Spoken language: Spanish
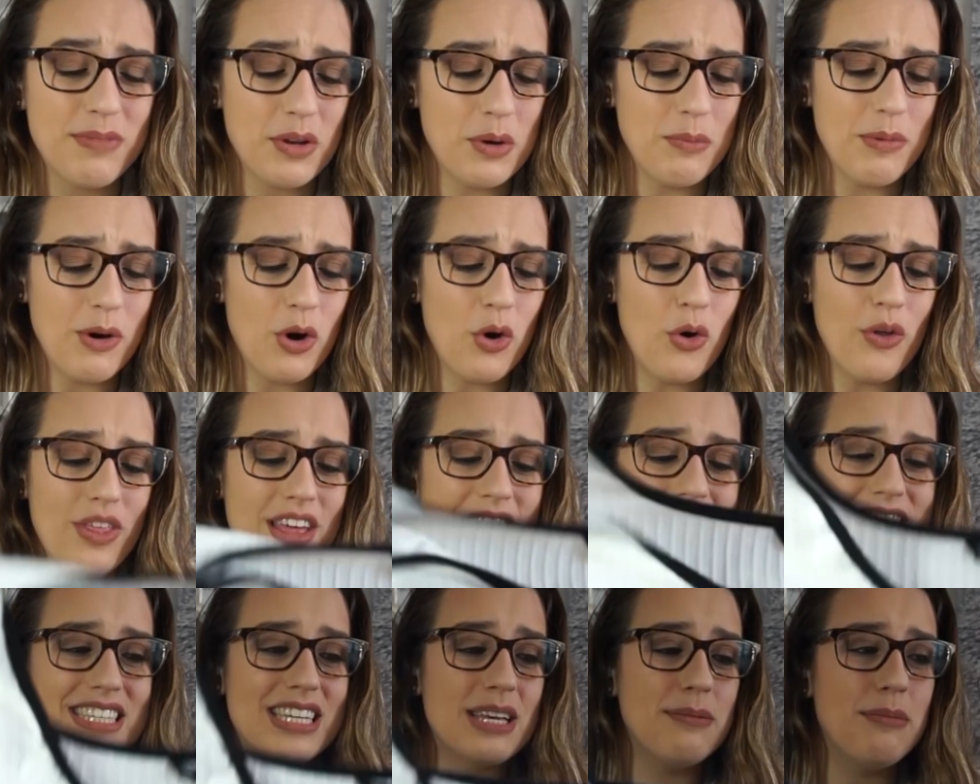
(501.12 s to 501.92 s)
pero me
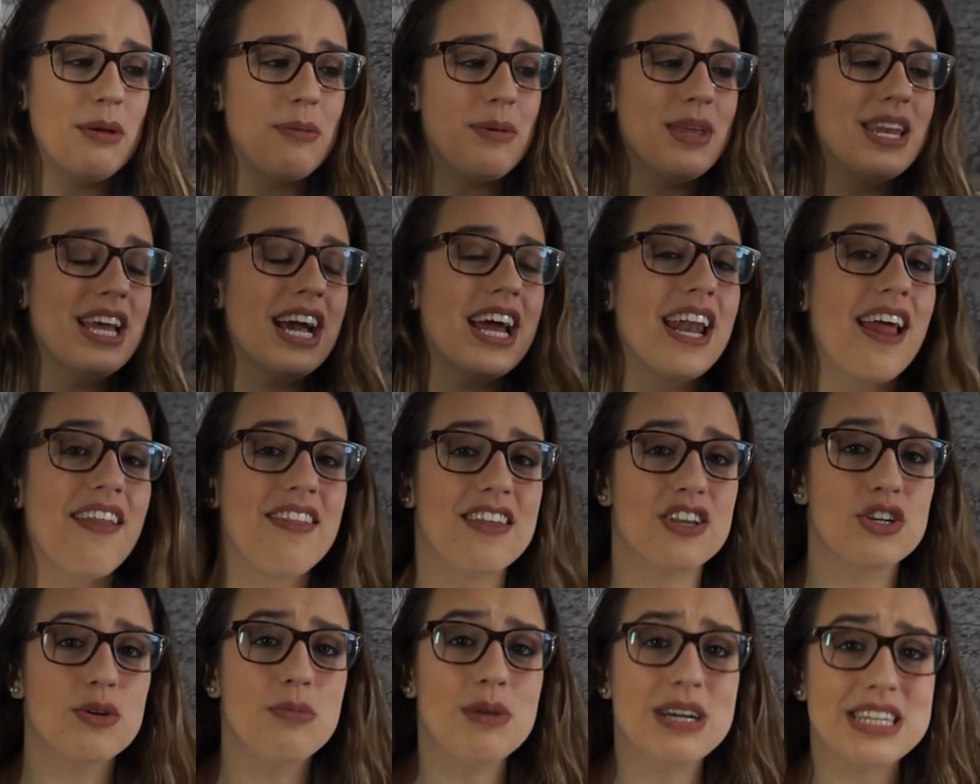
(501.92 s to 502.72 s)
jode que es que me viene
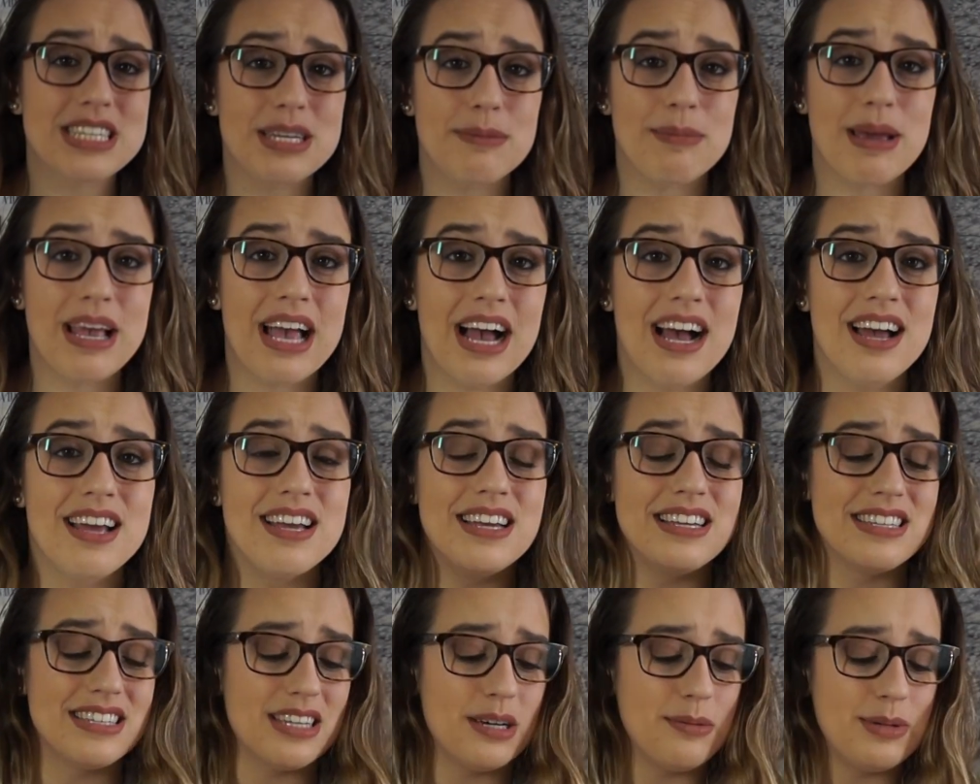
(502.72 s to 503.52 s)
grande, es como que se me
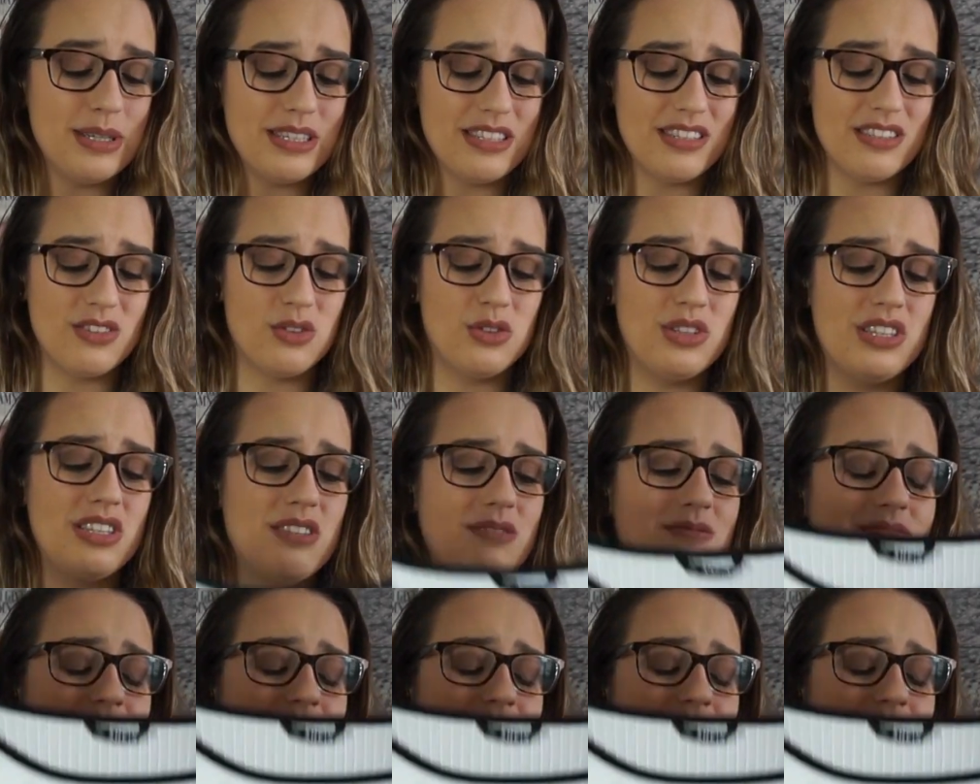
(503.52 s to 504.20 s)
cae, ¿sabéis? Entonces